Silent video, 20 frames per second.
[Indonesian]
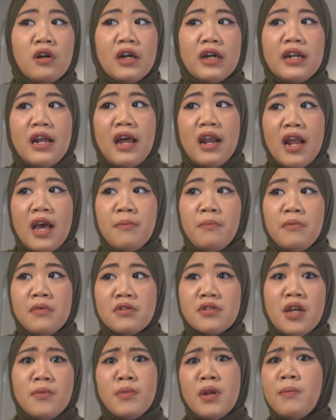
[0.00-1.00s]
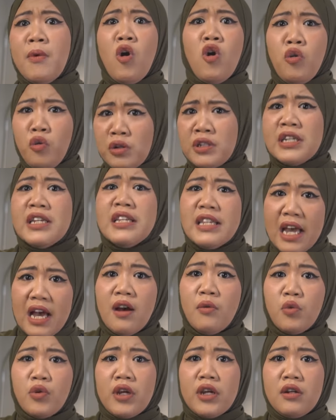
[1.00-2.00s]
ke dalam sambil bawa kursinya
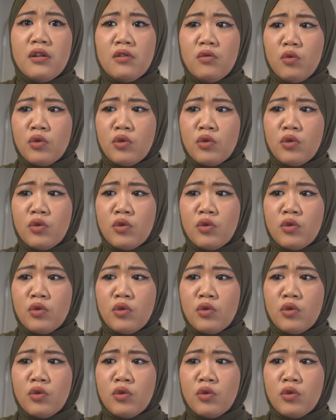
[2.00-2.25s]
mungkin.